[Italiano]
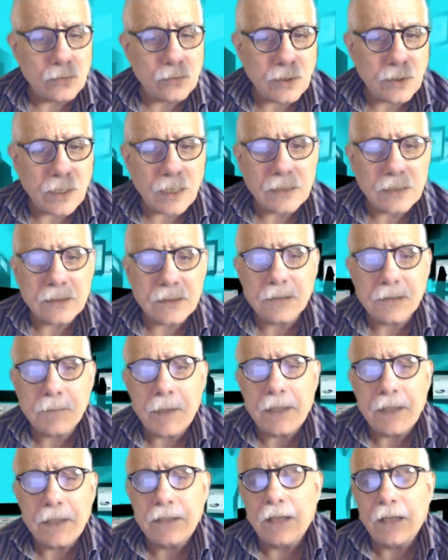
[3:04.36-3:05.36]
tutti gli altri
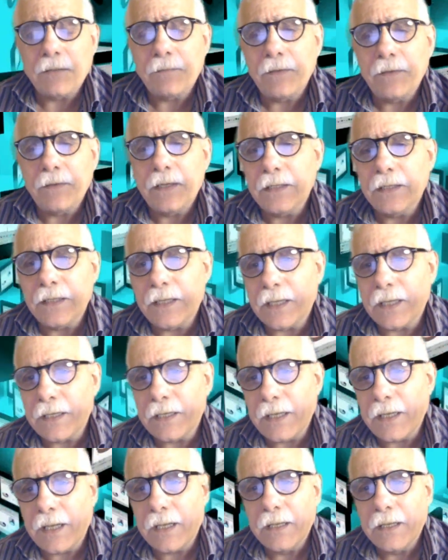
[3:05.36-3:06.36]
aspetti al fine di
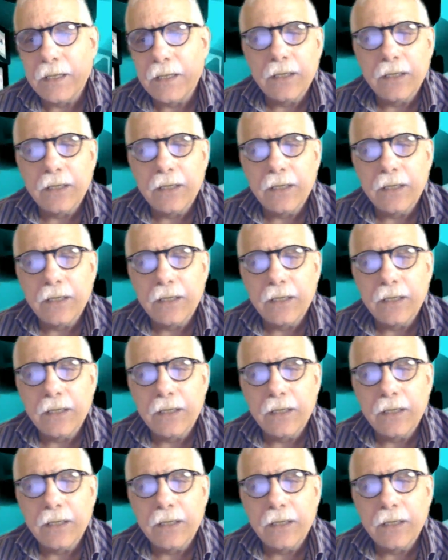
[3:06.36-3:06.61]
chiarire